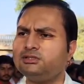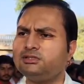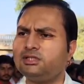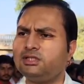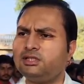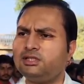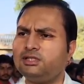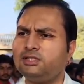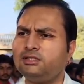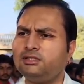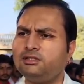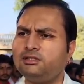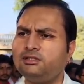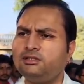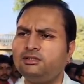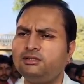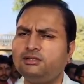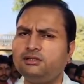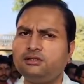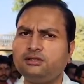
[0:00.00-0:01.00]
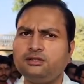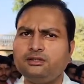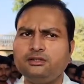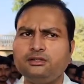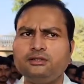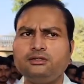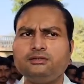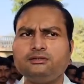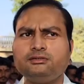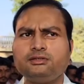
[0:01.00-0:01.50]
से चलाया
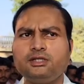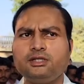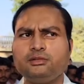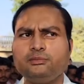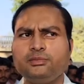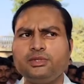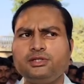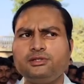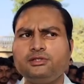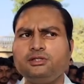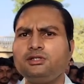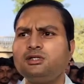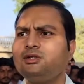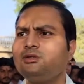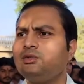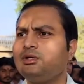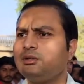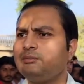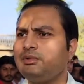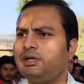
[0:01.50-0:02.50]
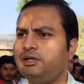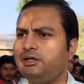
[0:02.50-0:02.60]
कि सात बच्चियाँ हैं और एक